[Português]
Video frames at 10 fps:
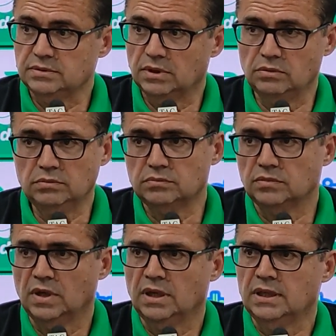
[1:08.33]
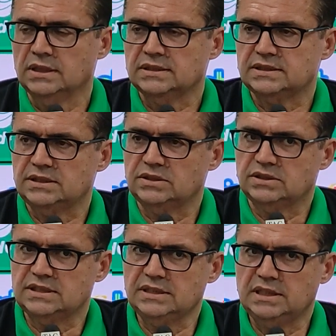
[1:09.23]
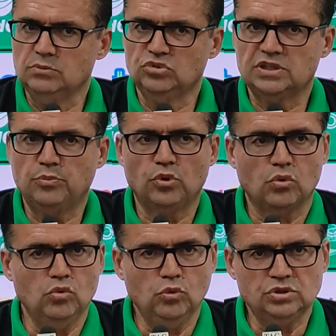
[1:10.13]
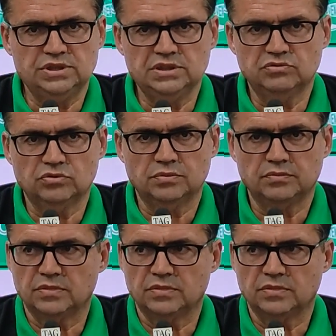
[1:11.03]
Então, se sentimos que por algum motivo,